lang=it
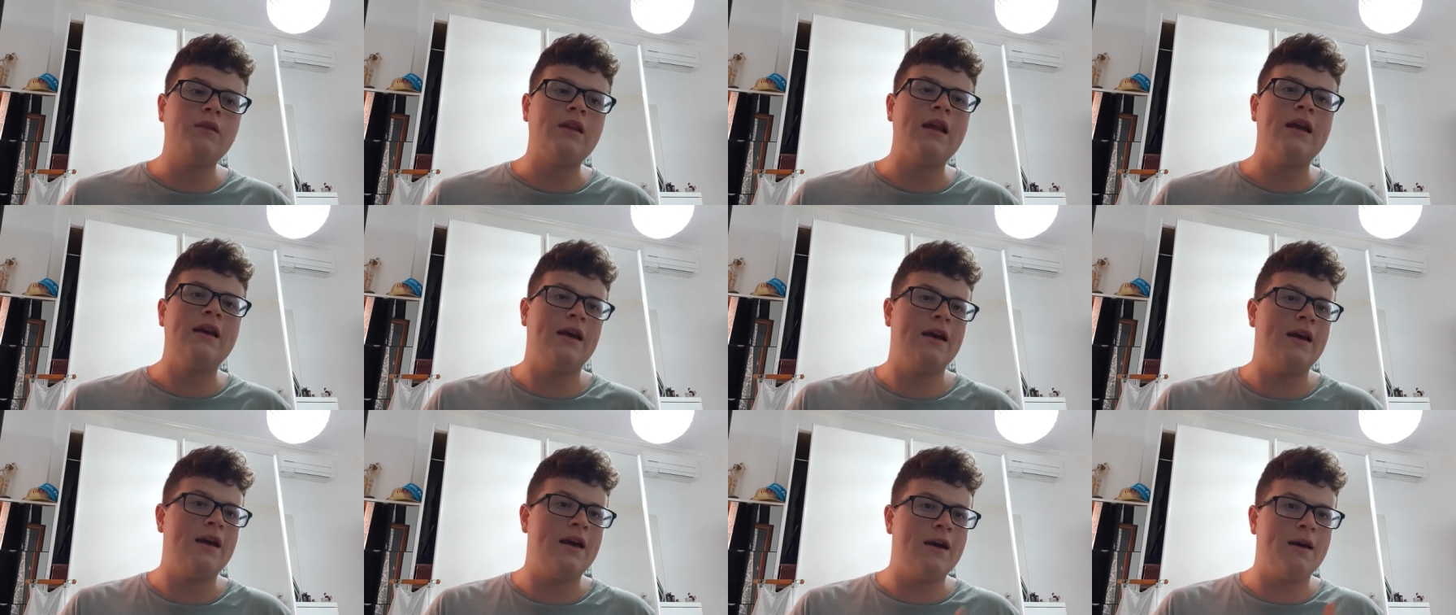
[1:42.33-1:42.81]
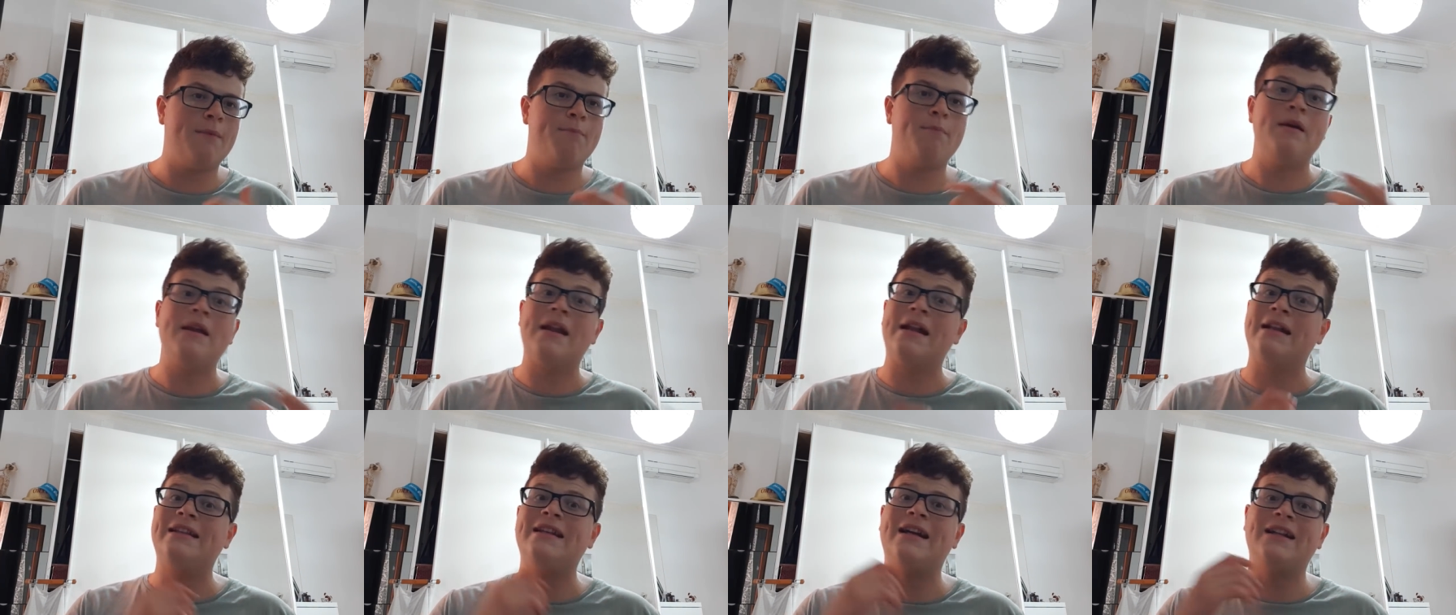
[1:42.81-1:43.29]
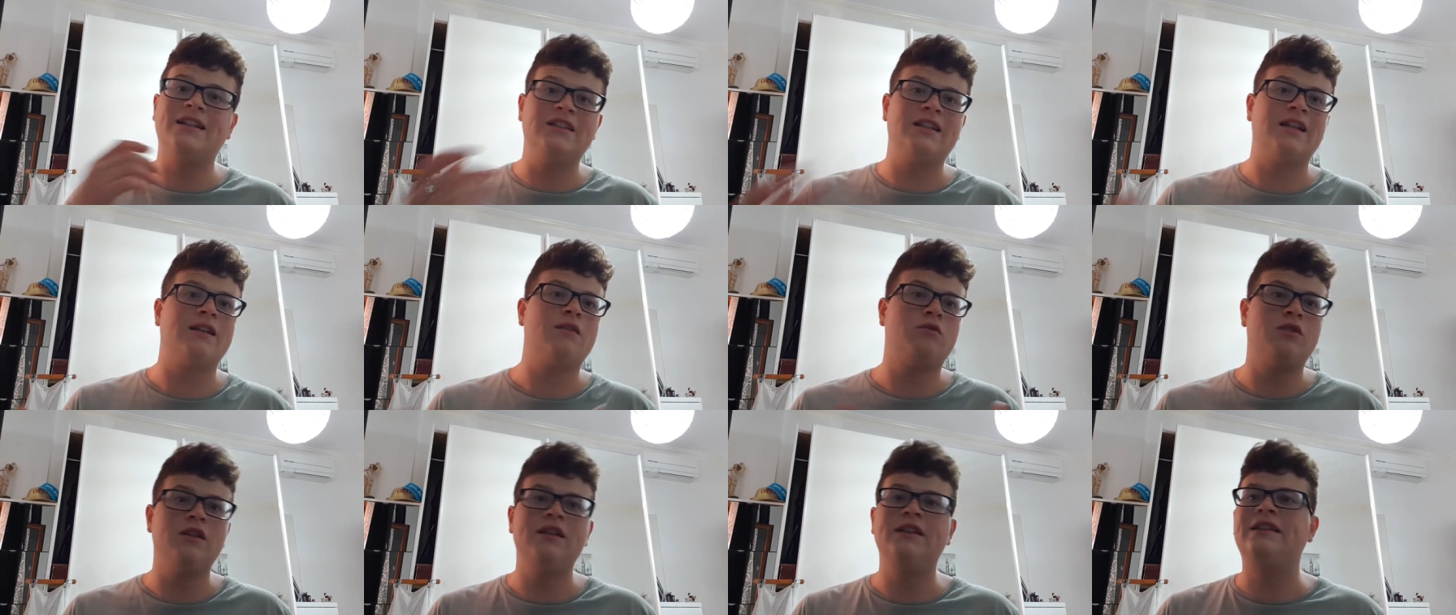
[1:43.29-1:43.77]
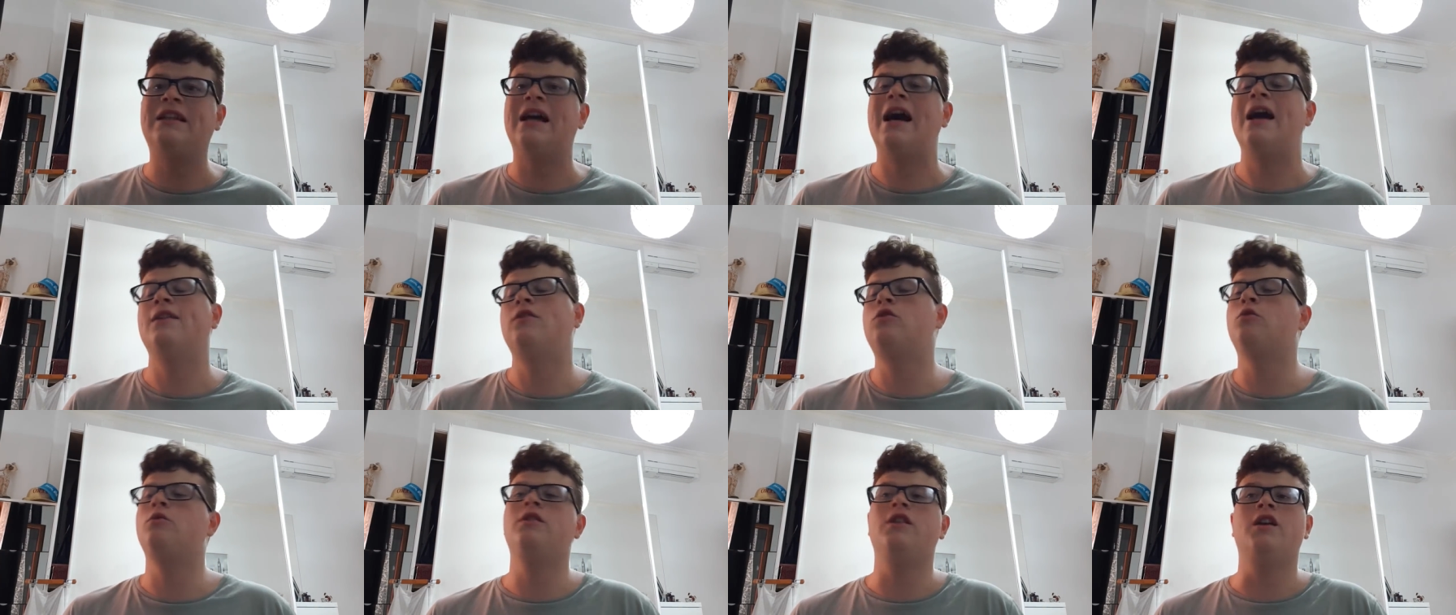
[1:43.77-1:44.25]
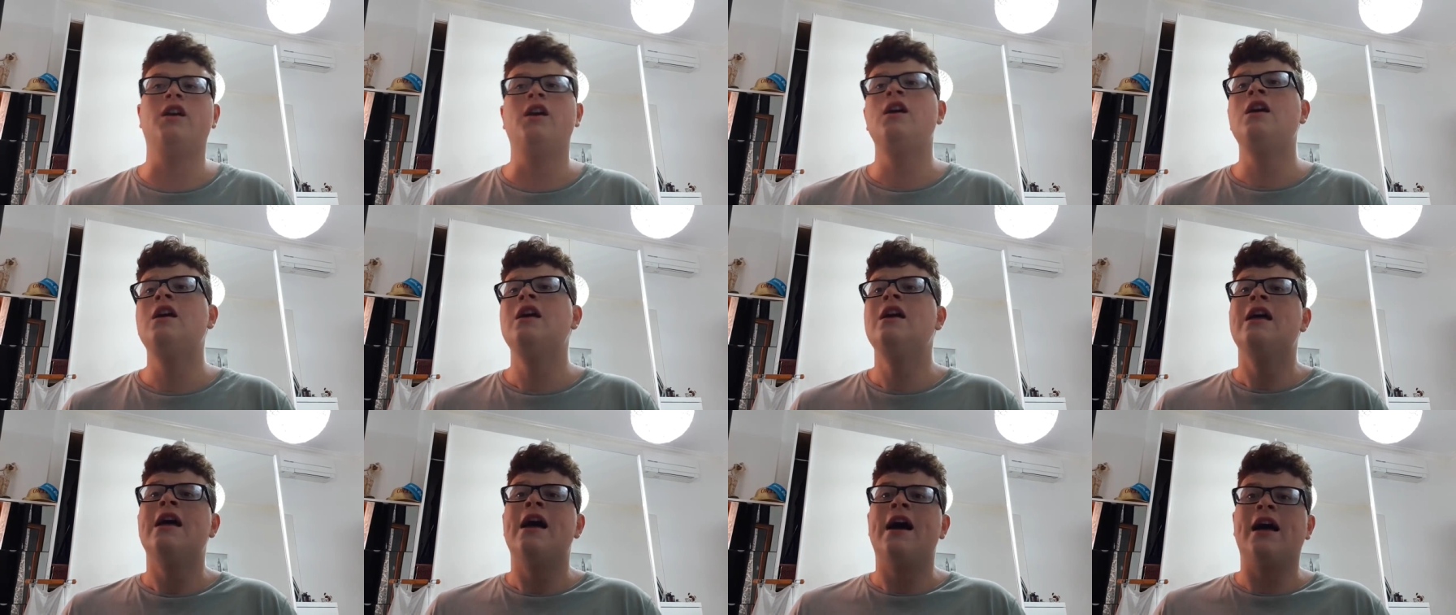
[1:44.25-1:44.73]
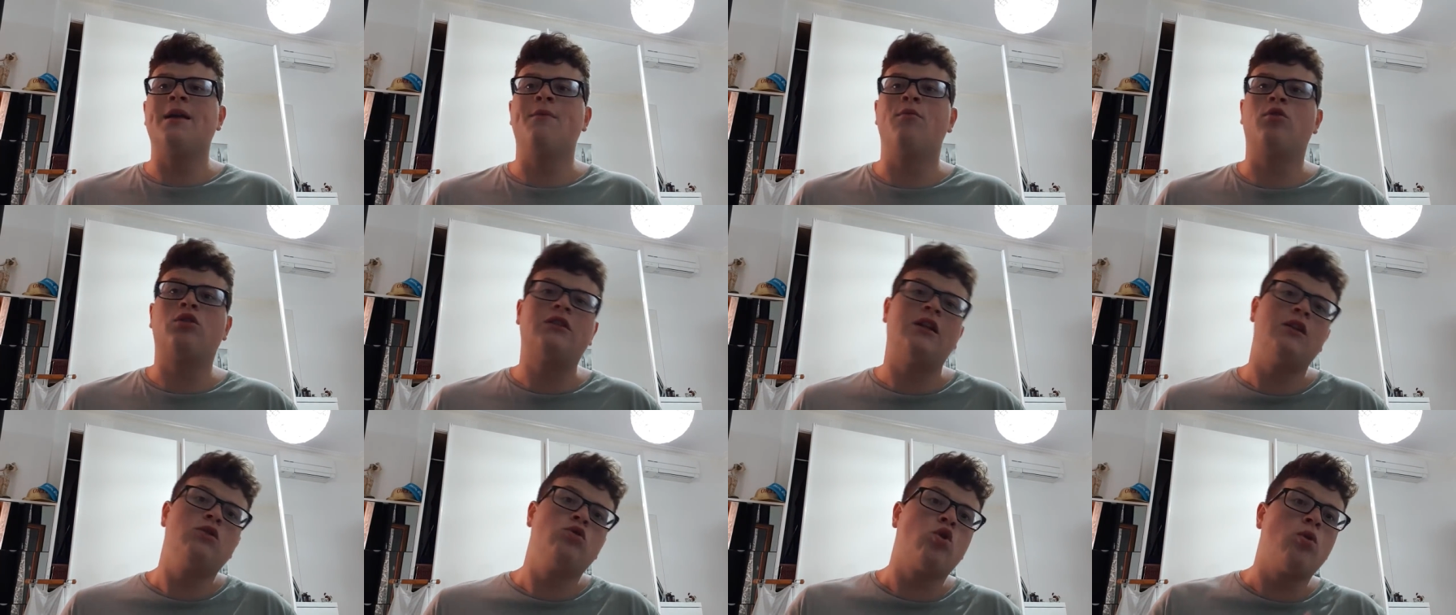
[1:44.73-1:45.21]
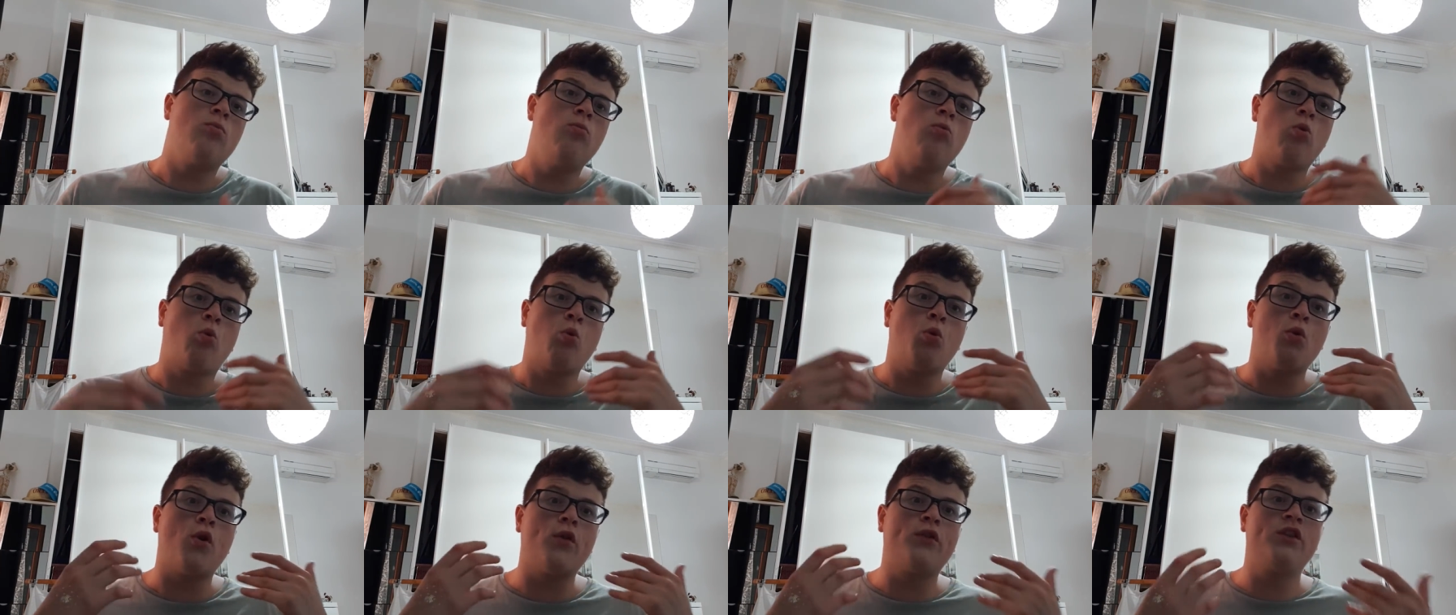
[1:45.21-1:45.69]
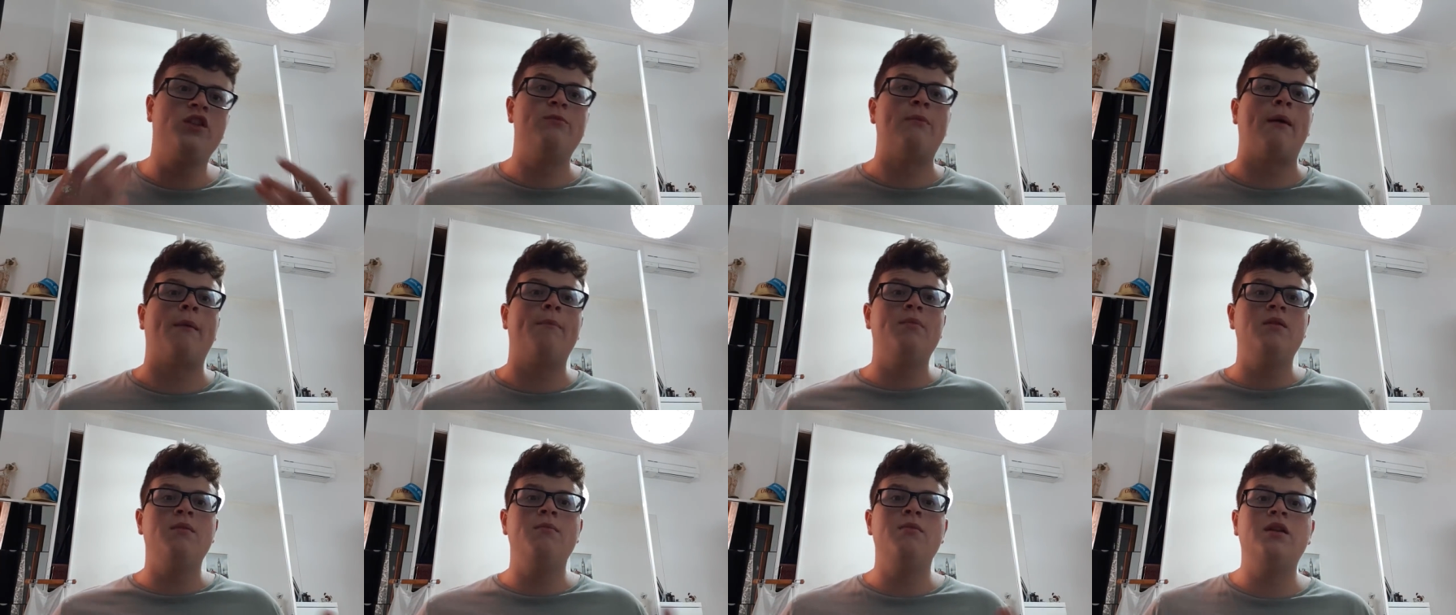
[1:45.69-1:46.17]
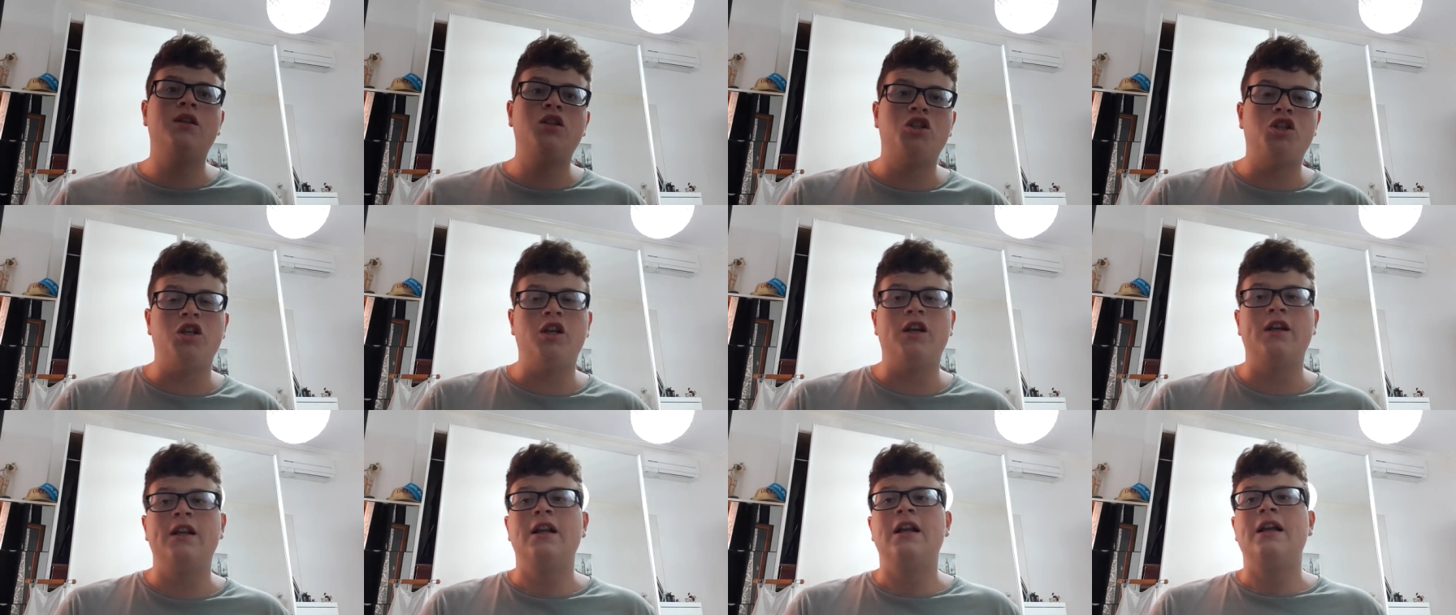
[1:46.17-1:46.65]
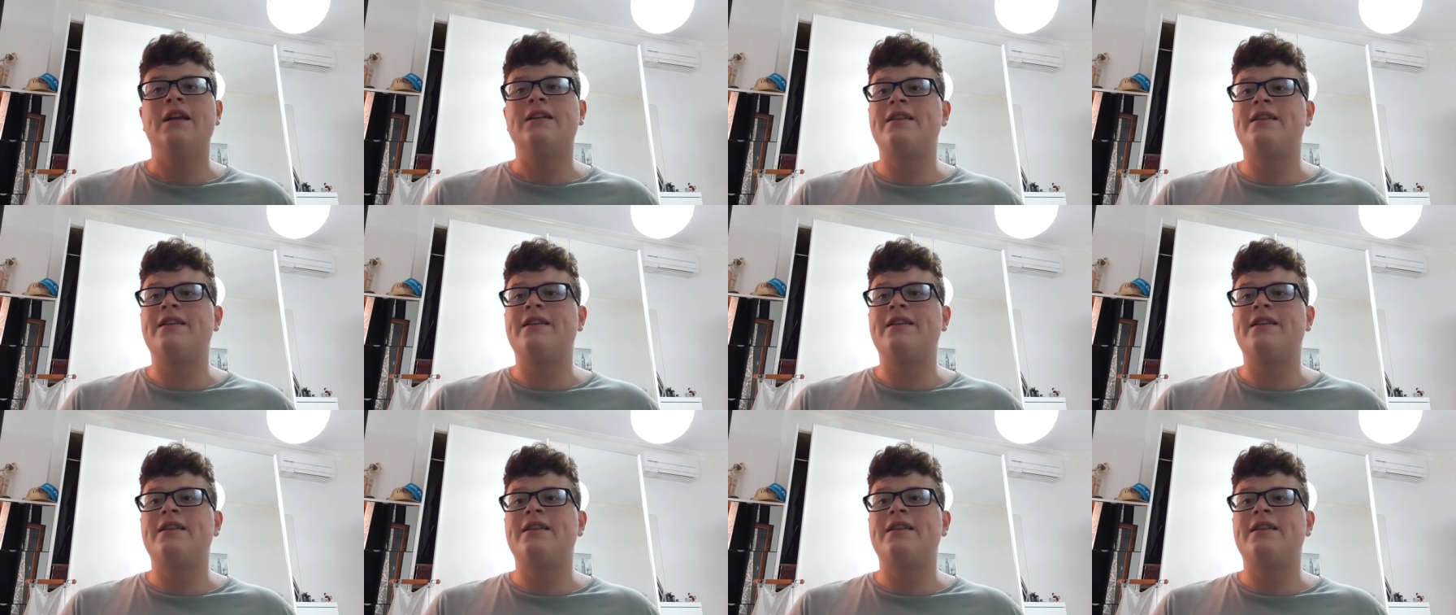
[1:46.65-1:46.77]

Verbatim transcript: eh, Benatia di tanto in tanto, quindi riportando comunque un'ottima BBC,